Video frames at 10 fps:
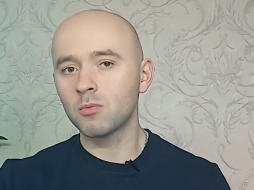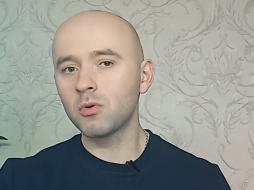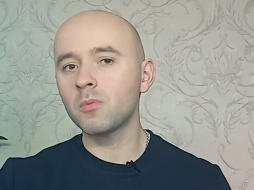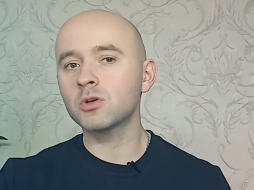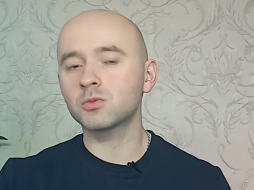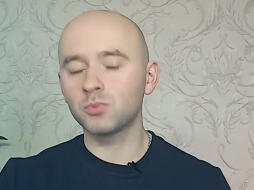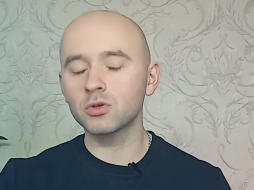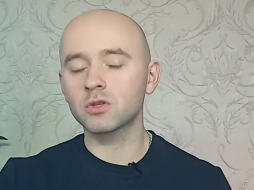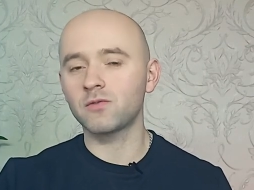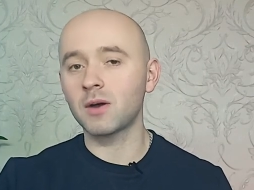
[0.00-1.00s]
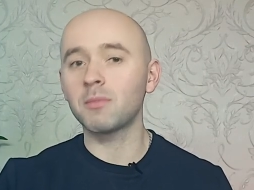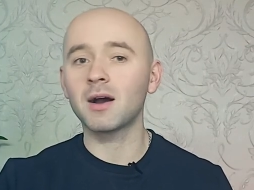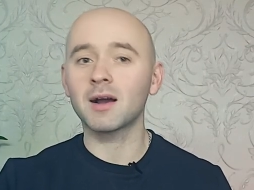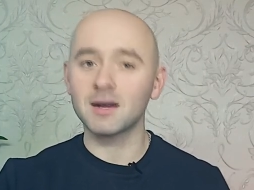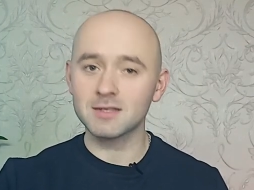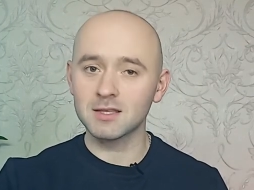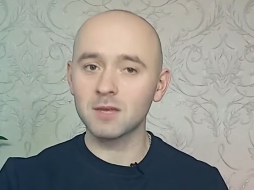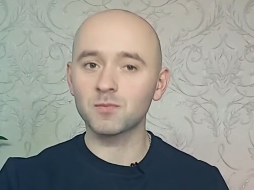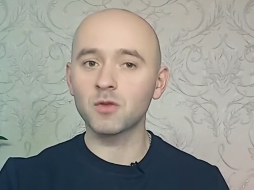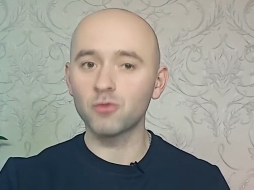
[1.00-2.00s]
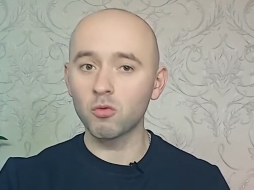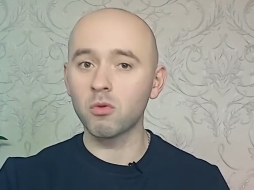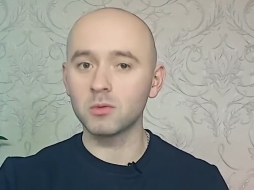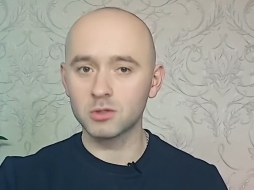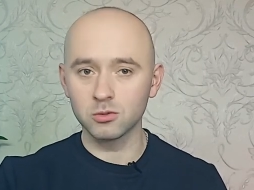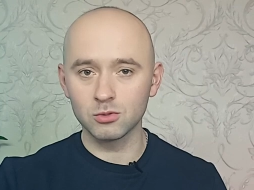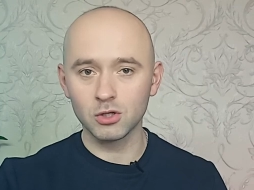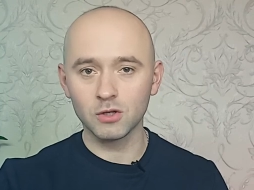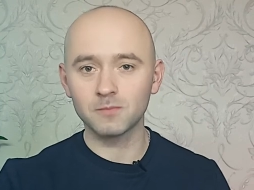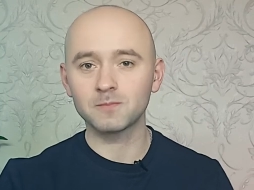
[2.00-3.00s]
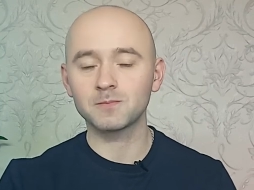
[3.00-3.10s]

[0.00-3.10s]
Помощь будет вам оказана в любом случае.